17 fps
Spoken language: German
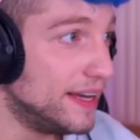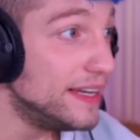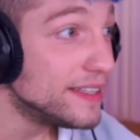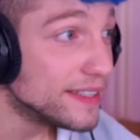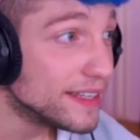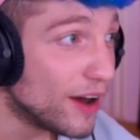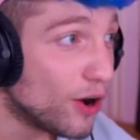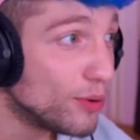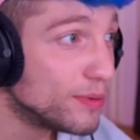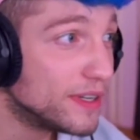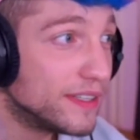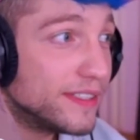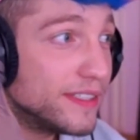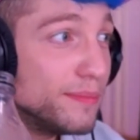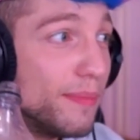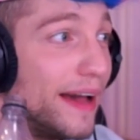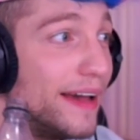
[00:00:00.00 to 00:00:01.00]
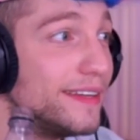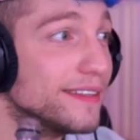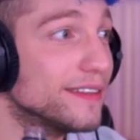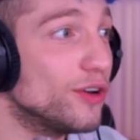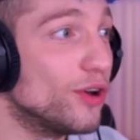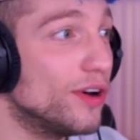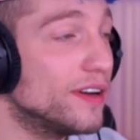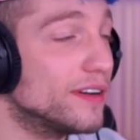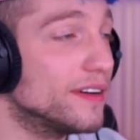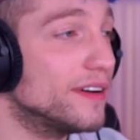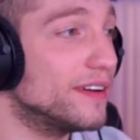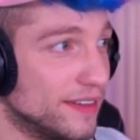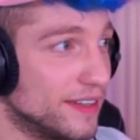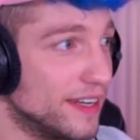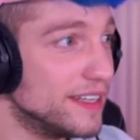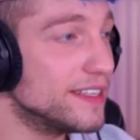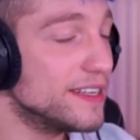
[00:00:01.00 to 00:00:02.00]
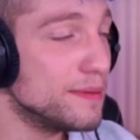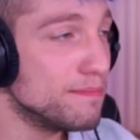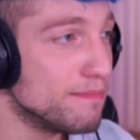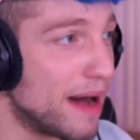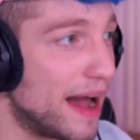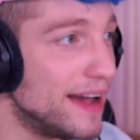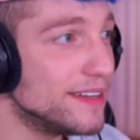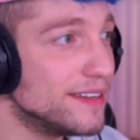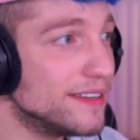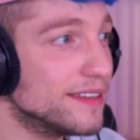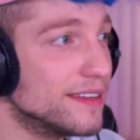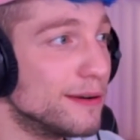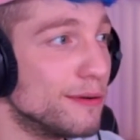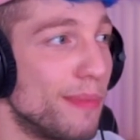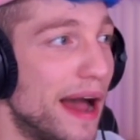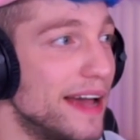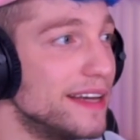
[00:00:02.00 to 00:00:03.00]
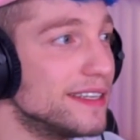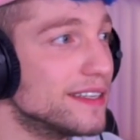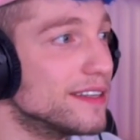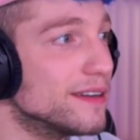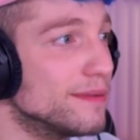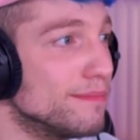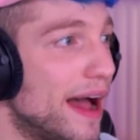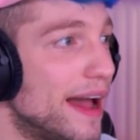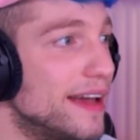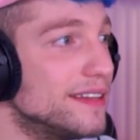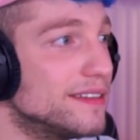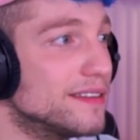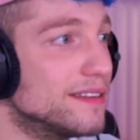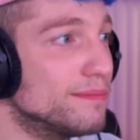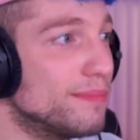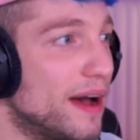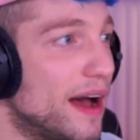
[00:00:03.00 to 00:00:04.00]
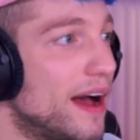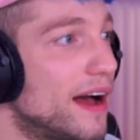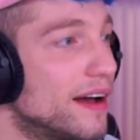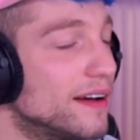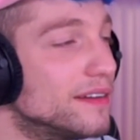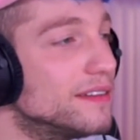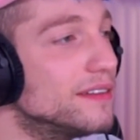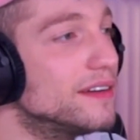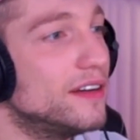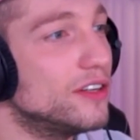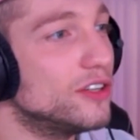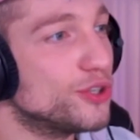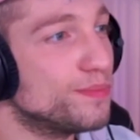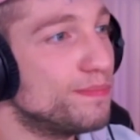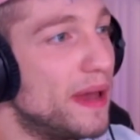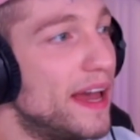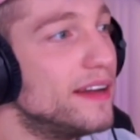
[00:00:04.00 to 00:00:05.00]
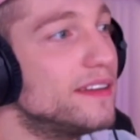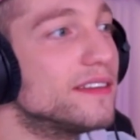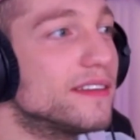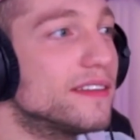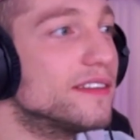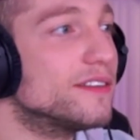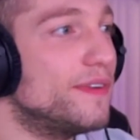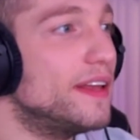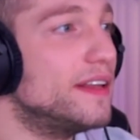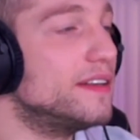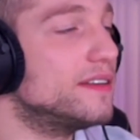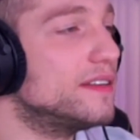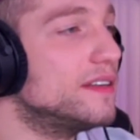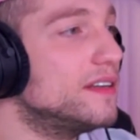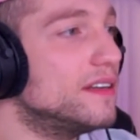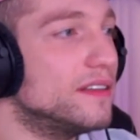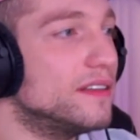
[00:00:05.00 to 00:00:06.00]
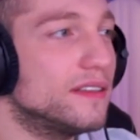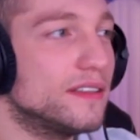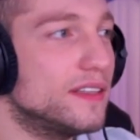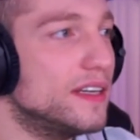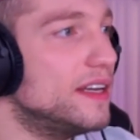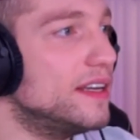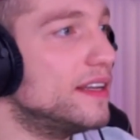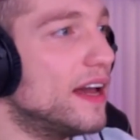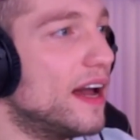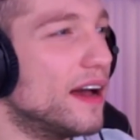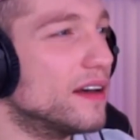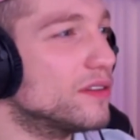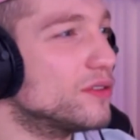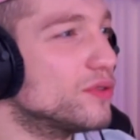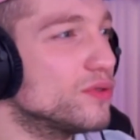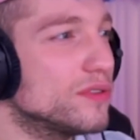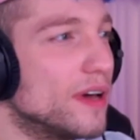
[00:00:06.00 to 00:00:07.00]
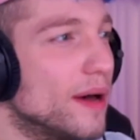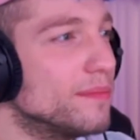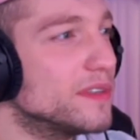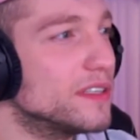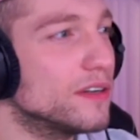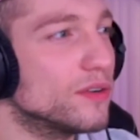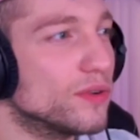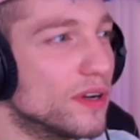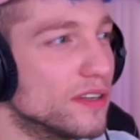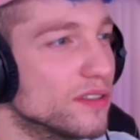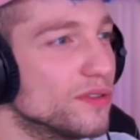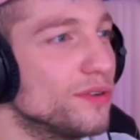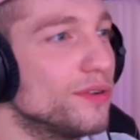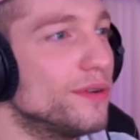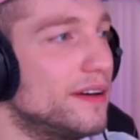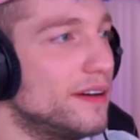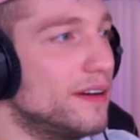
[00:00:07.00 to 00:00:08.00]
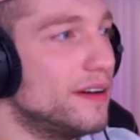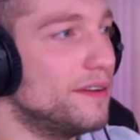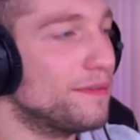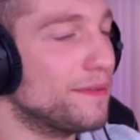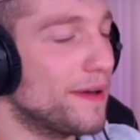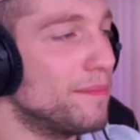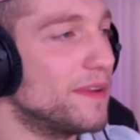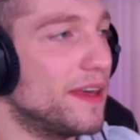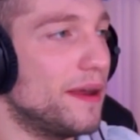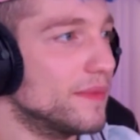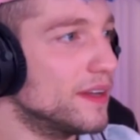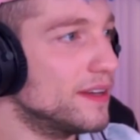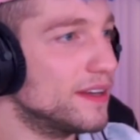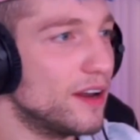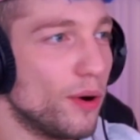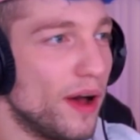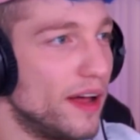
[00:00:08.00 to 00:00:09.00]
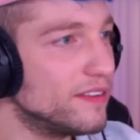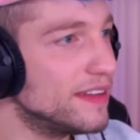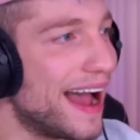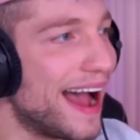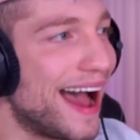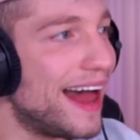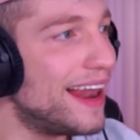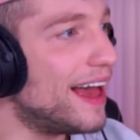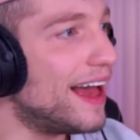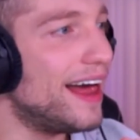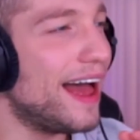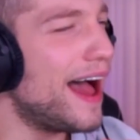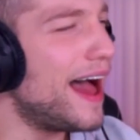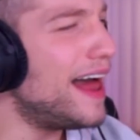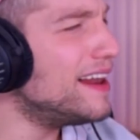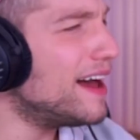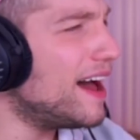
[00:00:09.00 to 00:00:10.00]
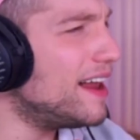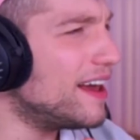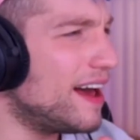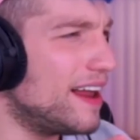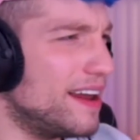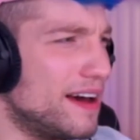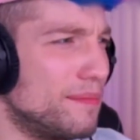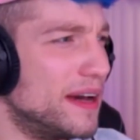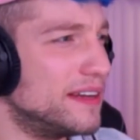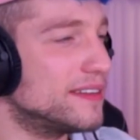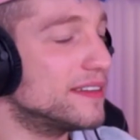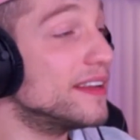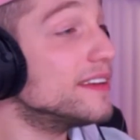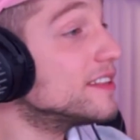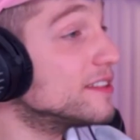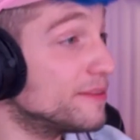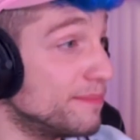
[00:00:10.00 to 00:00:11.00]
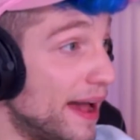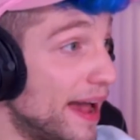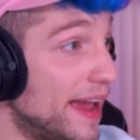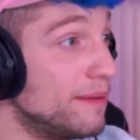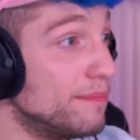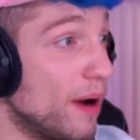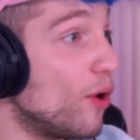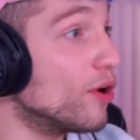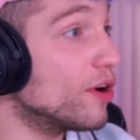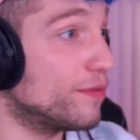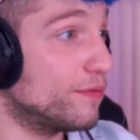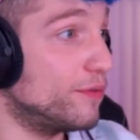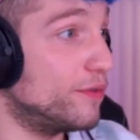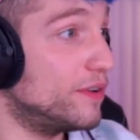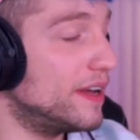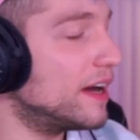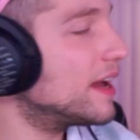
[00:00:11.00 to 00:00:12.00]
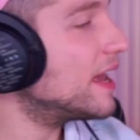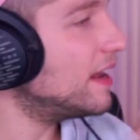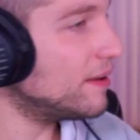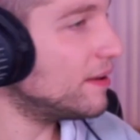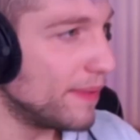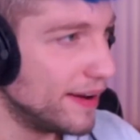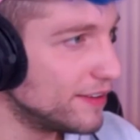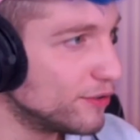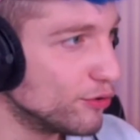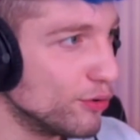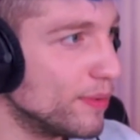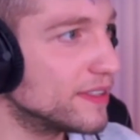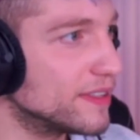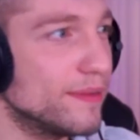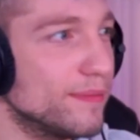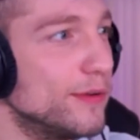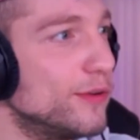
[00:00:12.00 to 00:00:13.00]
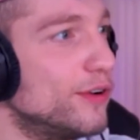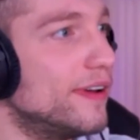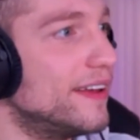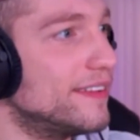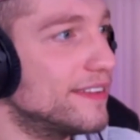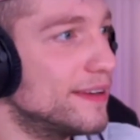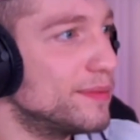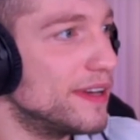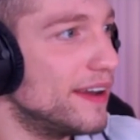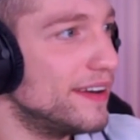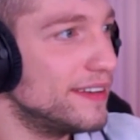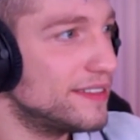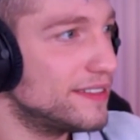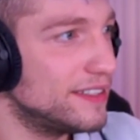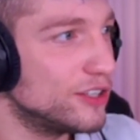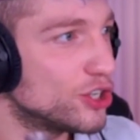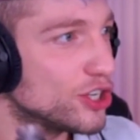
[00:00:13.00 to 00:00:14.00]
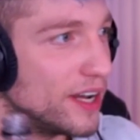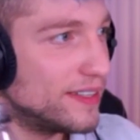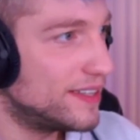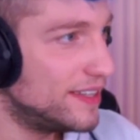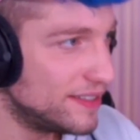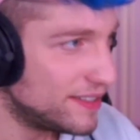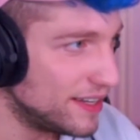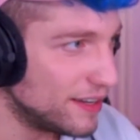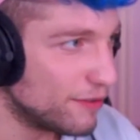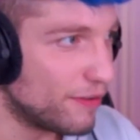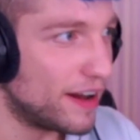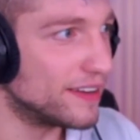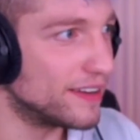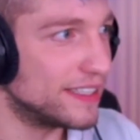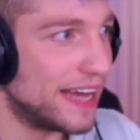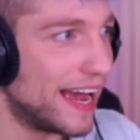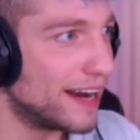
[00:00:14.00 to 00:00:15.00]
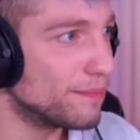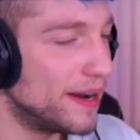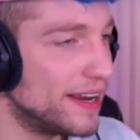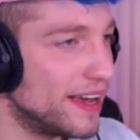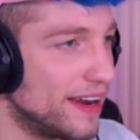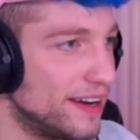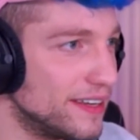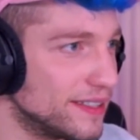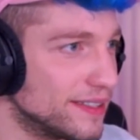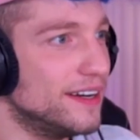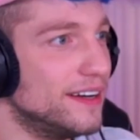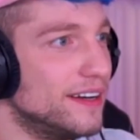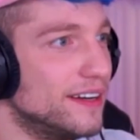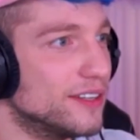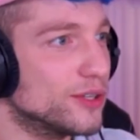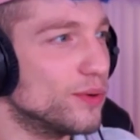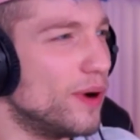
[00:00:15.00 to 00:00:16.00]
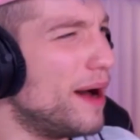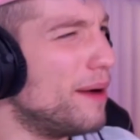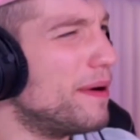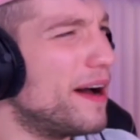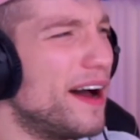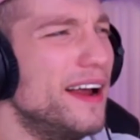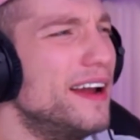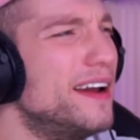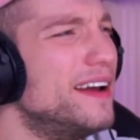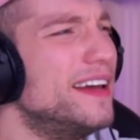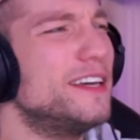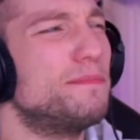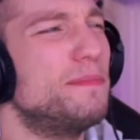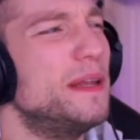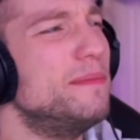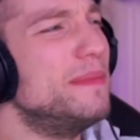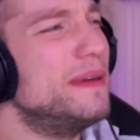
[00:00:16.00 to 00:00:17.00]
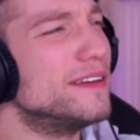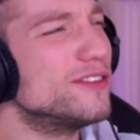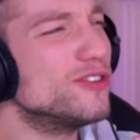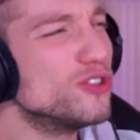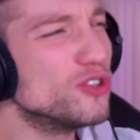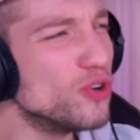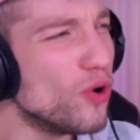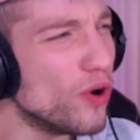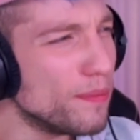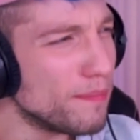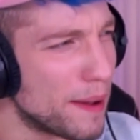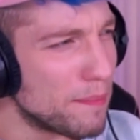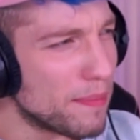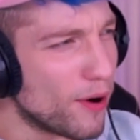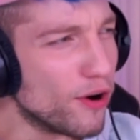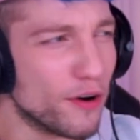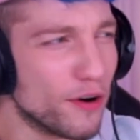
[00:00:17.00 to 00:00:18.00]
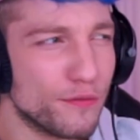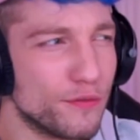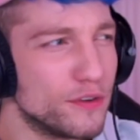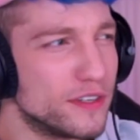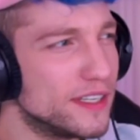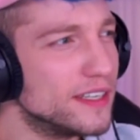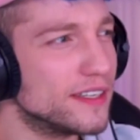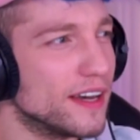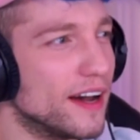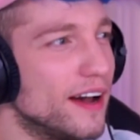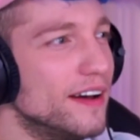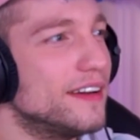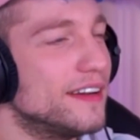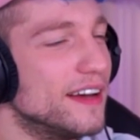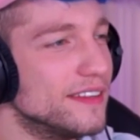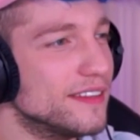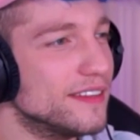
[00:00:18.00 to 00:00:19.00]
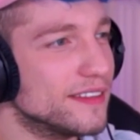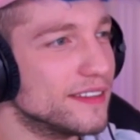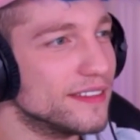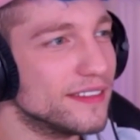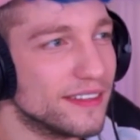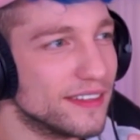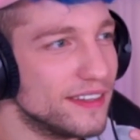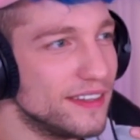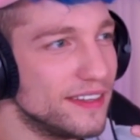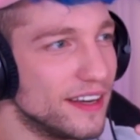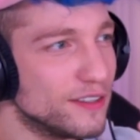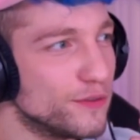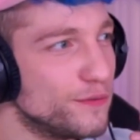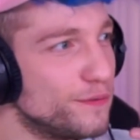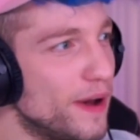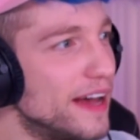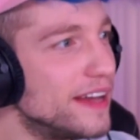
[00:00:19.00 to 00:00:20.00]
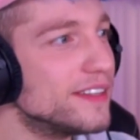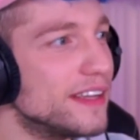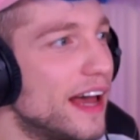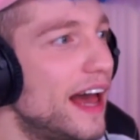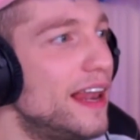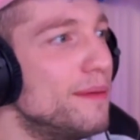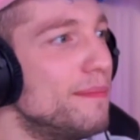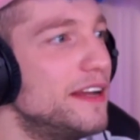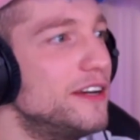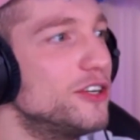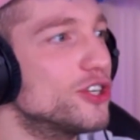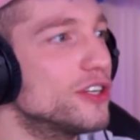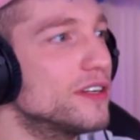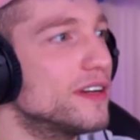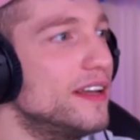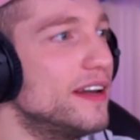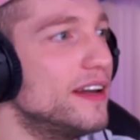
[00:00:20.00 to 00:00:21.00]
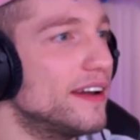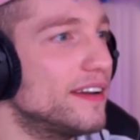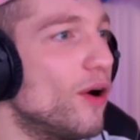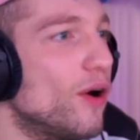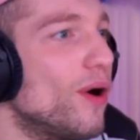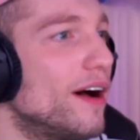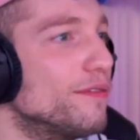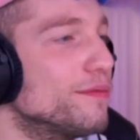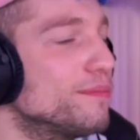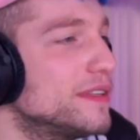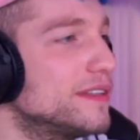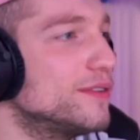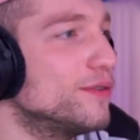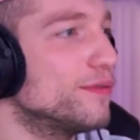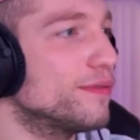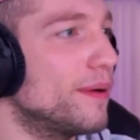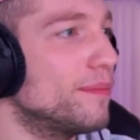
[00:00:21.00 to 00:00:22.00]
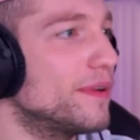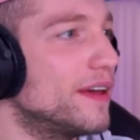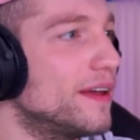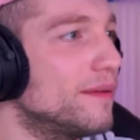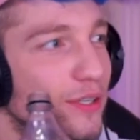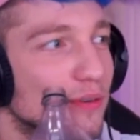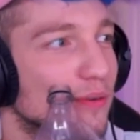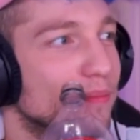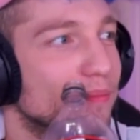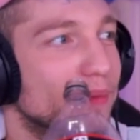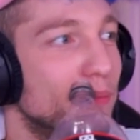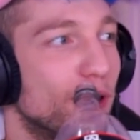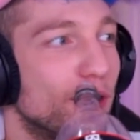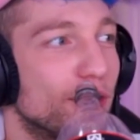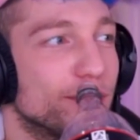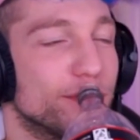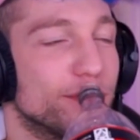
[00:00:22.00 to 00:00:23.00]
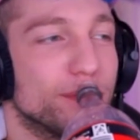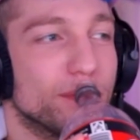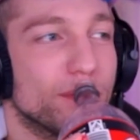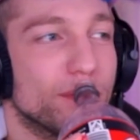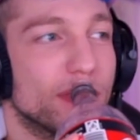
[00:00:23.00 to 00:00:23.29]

Ich glaube, dass dass die meisten ja. Leute, dass die meisten, meisten, meisten Paare spätestens, wenn sie zehn Jahre zusammen sind oder so, äh, fremdgehen. Ich glaube, also die aller, aller, aller, aller am meisten. Das ist mein Bauchgefühl. Da redet mhm. man nicht drüber. Es gibt, nur ne, es gibt ja nicht eine Statistik, weil das sagt man ja nicht. Okay. So, aber ich bin mir so in meinem Bauchgefühl sicher, dass, dass fast alle Menschen in einer dauerhaften Beziehung fremdgehen. So mein Krass. Bauchgefühl.